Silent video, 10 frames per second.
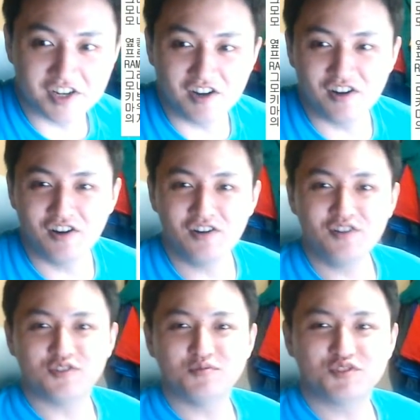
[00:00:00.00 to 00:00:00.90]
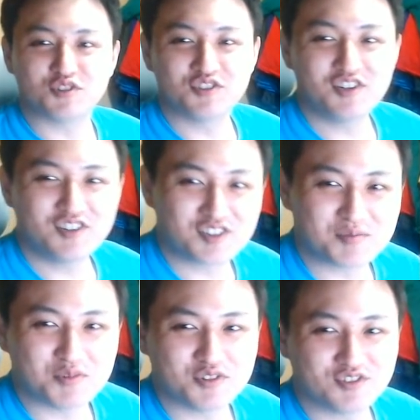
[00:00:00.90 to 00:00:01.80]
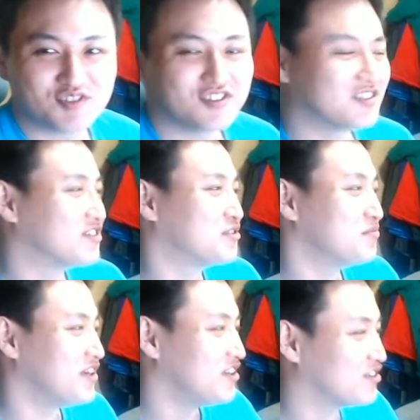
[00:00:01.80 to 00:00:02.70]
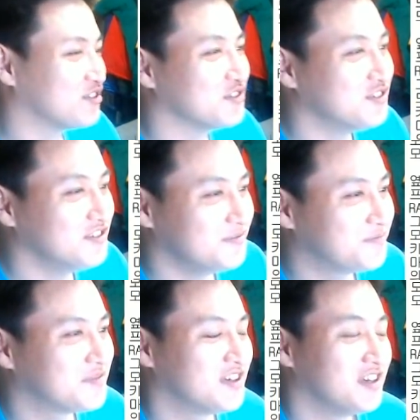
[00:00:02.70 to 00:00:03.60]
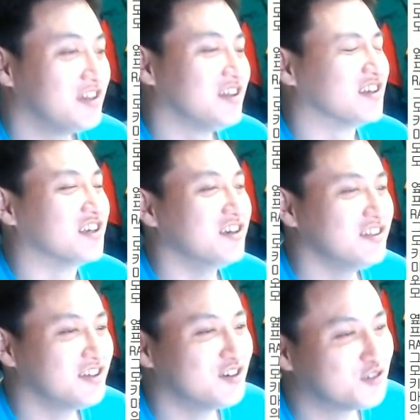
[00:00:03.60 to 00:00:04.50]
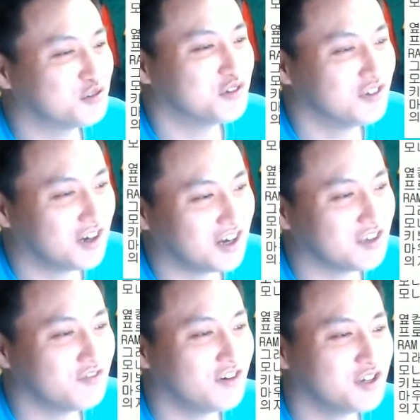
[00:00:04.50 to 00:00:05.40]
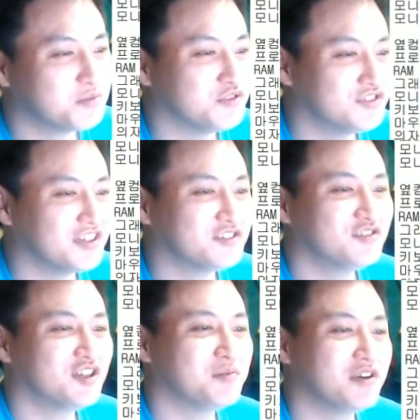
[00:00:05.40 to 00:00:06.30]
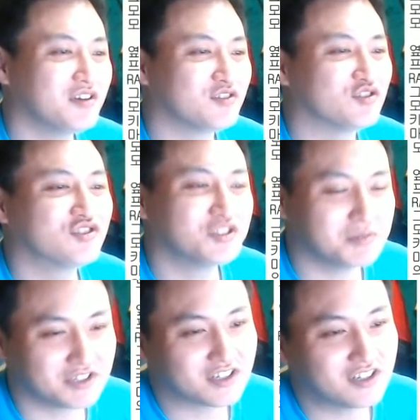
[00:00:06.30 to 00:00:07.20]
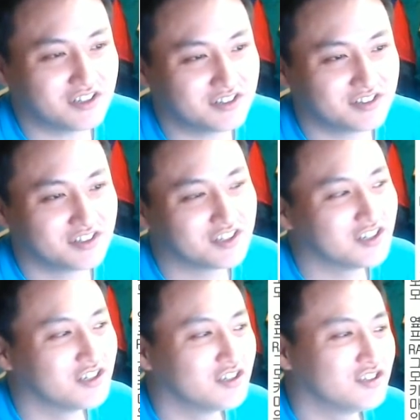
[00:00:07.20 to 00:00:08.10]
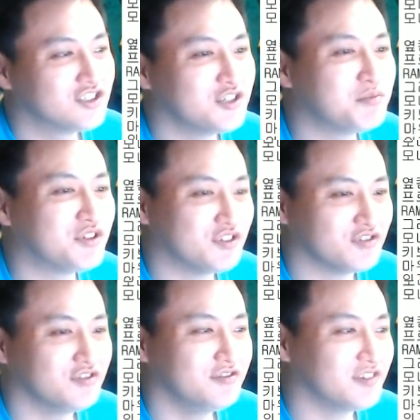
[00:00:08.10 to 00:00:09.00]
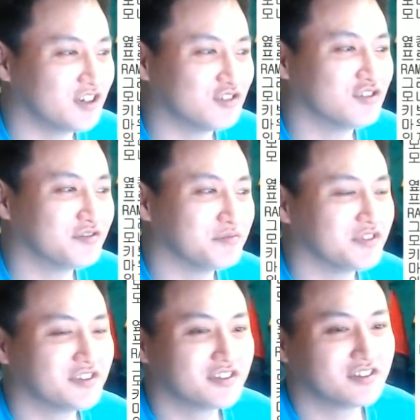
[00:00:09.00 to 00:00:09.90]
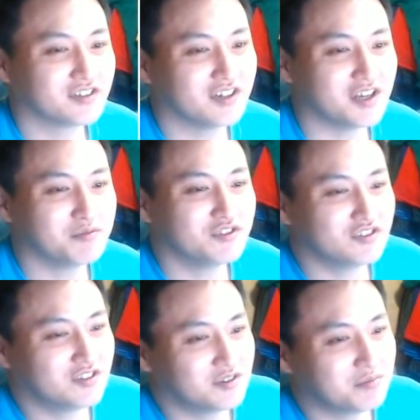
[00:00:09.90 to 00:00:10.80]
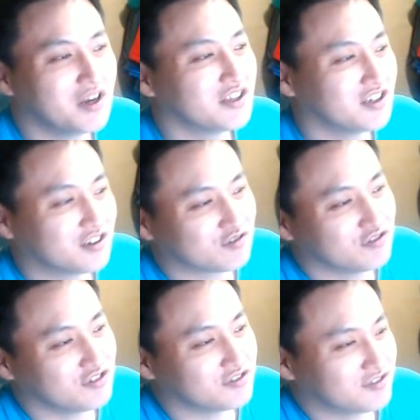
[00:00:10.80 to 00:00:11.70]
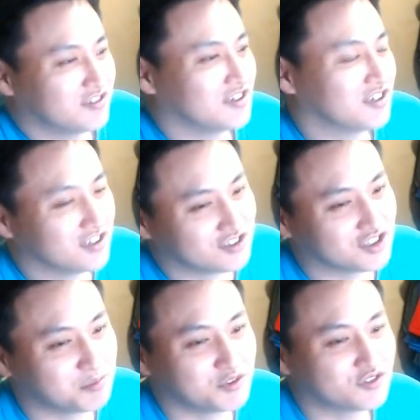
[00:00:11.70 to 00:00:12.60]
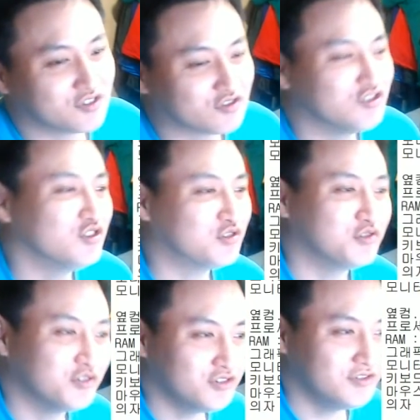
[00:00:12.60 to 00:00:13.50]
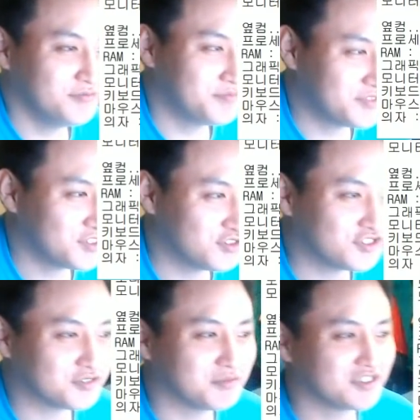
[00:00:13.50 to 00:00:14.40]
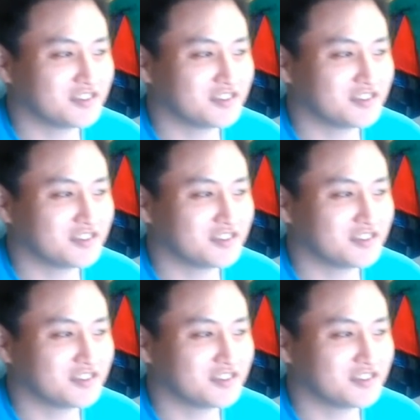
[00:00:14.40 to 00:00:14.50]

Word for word: 너무 적나라하게 보이는 것 같다. 심 캐릭터 인텔 코어 i5 4460에다가 CPU 그렇습니다. 램은 8기가고요 GeForce 960 쓰고 있습니다.